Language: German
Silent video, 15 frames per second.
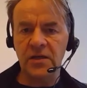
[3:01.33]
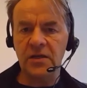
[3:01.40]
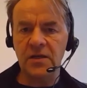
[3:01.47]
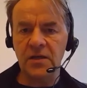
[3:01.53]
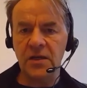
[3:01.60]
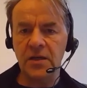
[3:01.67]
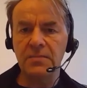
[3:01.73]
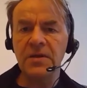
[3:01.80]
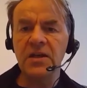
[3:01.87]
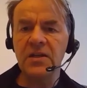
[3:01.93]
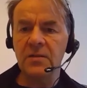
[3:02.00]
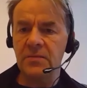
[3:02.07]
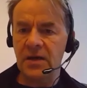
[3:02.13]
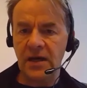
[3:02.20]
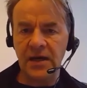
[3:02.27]
ich äh,
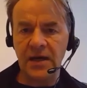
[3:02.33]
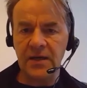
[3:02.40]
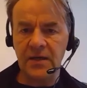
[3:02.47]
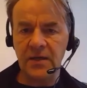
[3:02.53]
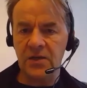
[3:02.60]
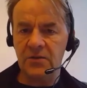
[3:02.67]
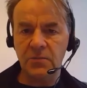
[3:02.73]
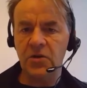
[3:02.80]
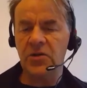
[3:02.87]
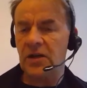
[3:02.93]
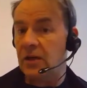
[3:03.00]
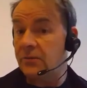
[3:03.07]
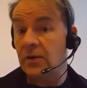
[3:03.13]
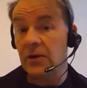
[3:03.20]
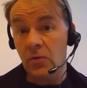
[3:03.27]
miete mir eigentlich, ich
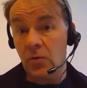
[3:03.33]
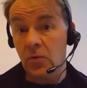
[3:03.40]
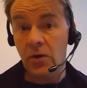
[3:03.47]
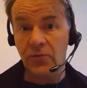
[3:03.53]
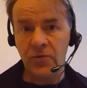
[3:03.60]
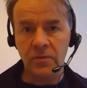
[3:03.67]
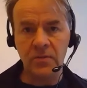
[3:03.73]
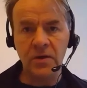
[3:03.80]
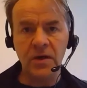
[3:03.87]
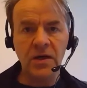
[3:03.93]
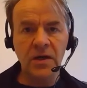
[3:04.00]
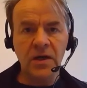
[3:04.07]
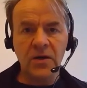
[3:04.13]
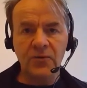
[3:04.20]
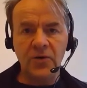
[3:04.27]
möchte einfach nur noch vom,
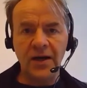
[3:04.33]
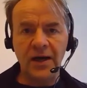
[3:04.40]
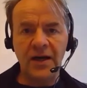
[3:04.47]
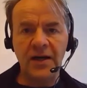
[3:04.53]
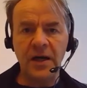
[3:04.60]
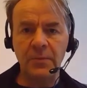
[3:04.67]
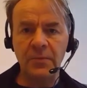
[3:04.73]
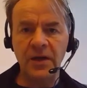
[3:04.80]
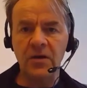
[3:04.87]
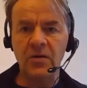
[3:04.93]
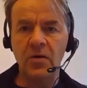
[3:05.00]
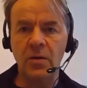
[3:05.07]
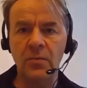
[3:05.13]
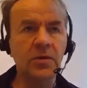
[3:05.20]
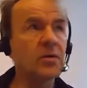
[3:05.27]
von A nach B
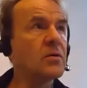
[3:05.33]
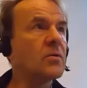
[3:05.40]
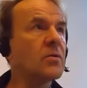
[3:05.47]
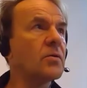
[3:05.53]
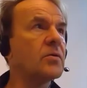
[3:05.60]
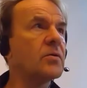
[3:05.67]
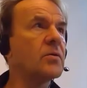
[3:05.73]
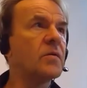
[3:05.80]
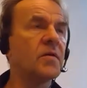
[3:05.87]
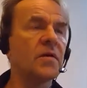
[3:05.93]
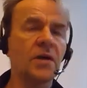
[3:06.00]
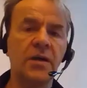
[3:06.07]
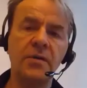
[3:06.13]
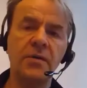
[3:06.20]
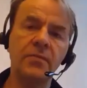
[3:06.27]
kommen und
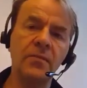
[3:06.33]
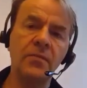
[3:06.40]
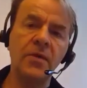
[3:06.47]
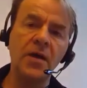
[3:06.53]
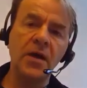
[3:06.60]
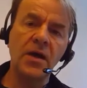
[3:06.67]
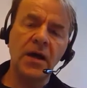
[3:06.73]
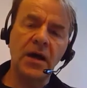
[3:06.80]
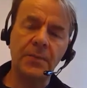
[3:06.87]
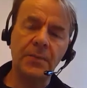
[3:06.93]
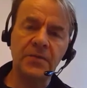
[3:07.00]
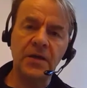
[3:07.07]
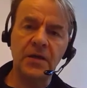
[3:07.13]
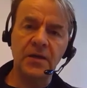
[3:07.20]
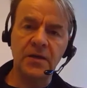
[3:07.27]
ähm, habe
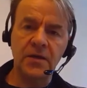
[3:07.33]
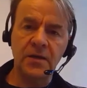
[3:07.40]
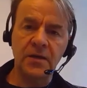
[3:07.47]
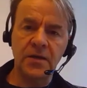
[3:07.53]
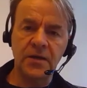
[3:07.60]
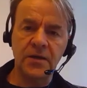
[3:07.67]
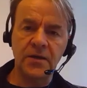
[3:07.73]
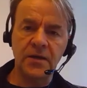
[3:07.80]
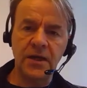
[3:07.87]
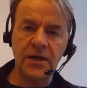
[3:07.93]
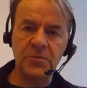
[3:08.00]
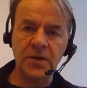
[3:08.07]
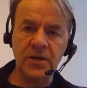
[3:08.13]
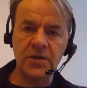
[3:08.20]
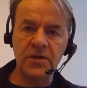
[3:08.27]
dann äh,
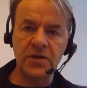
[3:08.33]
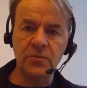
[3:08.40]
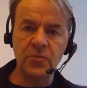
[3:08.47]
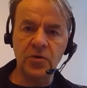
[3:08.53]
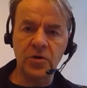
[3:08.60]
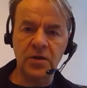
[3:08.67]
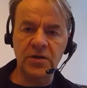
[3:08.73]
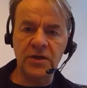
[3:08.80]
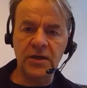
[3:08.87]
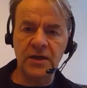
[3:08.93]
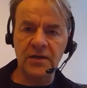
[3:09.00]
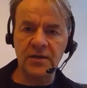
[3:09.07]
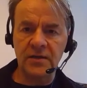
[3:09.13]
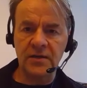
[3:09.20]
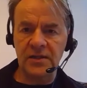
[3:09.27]
entsprechend die
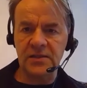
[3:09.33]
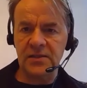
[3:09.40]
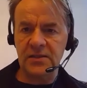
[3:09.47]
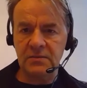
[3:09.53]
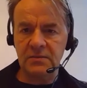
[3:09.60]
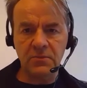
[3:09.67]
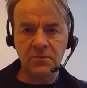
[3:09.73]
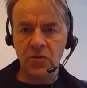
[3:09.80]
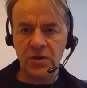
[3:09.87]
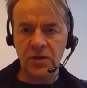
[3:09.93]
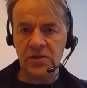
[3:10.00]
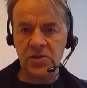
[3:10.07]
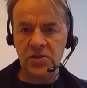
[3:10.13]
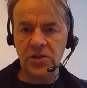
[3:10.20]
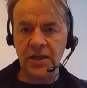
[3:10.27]
Möglichkeiten, das
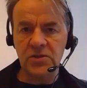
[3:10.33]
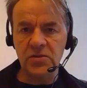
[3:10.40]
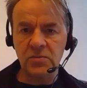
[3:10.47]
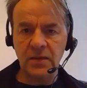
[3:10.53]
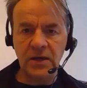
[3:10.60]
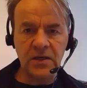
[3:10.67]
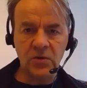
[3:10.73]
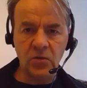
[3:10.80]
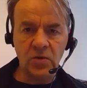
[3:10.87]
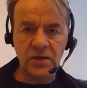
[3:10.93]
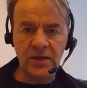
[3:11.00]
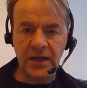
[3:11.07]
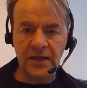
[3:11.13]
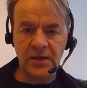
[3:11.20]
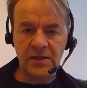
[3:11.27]
möglichst schnell zu machen, ohne
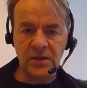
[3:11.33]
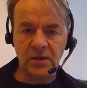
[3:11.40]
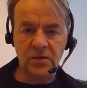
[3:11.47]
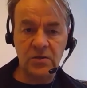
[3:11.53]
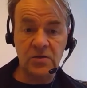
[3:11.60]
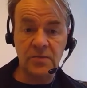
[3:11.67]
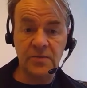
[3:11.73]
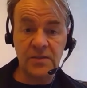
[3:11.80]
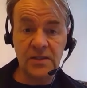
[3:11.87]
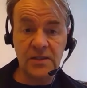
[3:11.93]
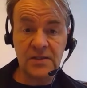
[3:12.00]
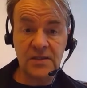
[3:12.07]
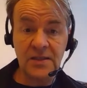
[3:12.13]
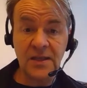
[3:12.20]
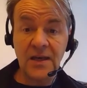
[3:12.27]
ein eigenes Auto zu
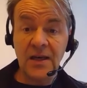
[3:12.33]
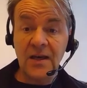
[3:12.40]
besitzen.